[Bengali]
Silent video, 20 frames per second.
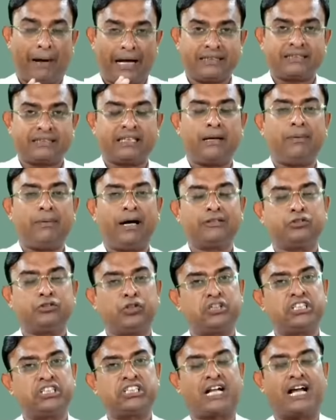পান্তা ভাত
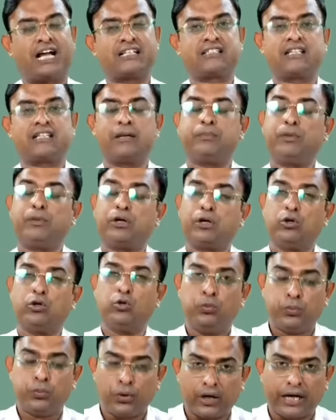যদি স্বাস্থ্যের পক্ষে
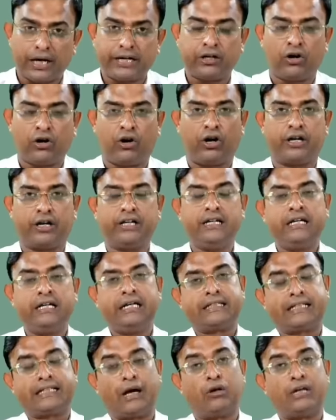উপকারী হয়
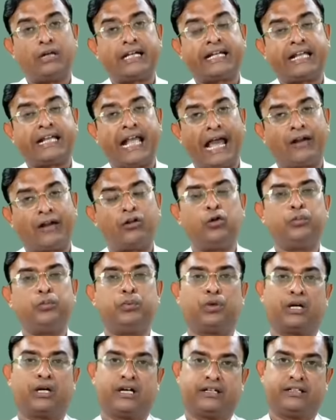তাহলে কেন
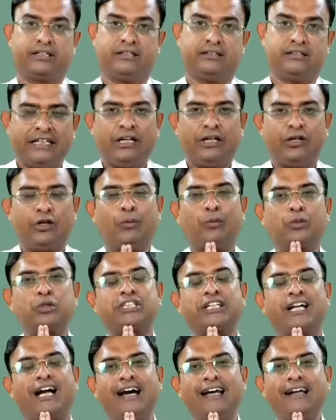উপকারী
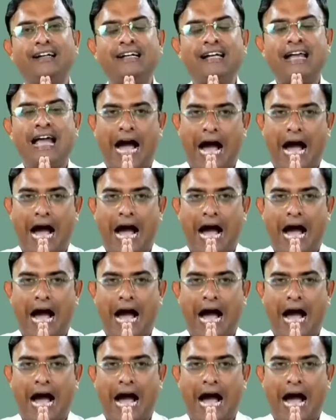নমস্কার